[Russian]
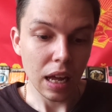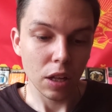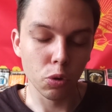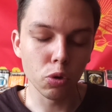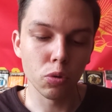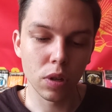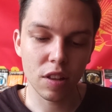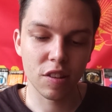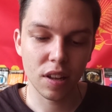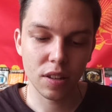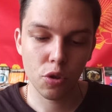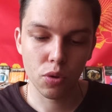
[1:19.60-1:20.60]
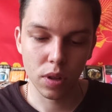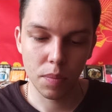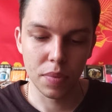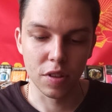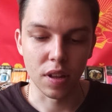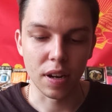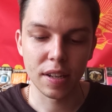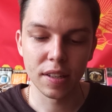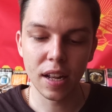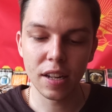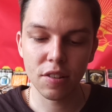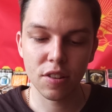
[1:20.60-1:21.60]
Тут у нас сзади что написано.
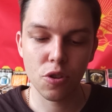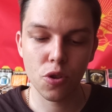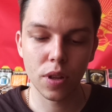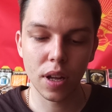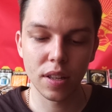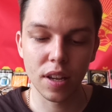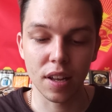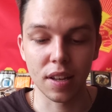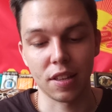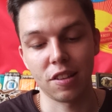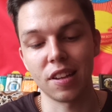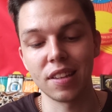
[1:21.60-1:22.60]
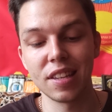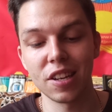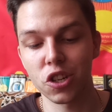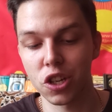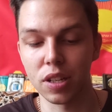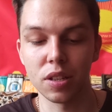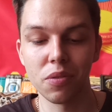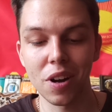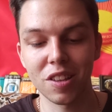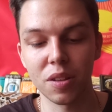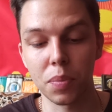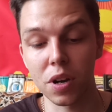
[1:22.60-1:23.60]
Оригинальное сочетание содержит
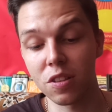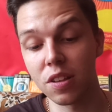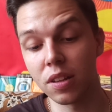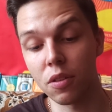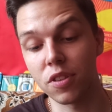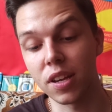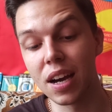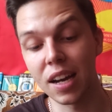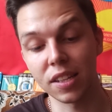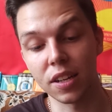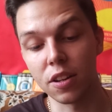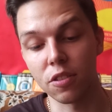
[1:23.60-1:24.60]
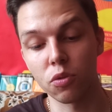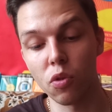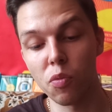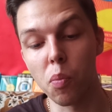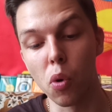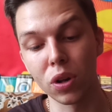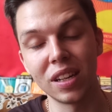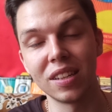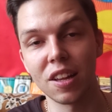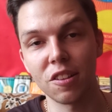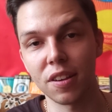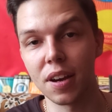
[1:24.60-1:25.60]
20% сигарных листов,
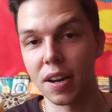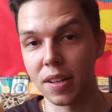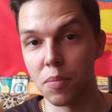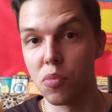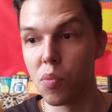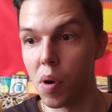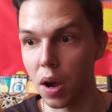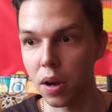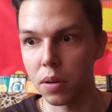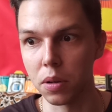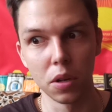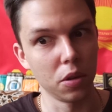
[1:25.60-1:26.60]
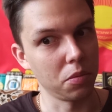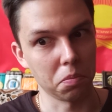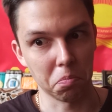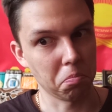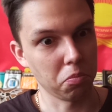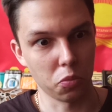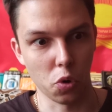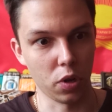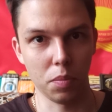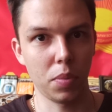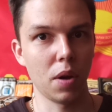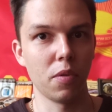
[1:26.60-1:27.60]
подлинная сигарная бумага. Ну,
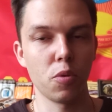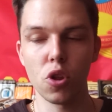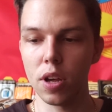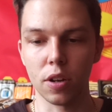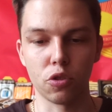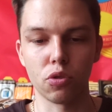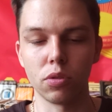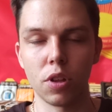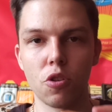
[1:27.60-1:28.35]
это прям вообще что-то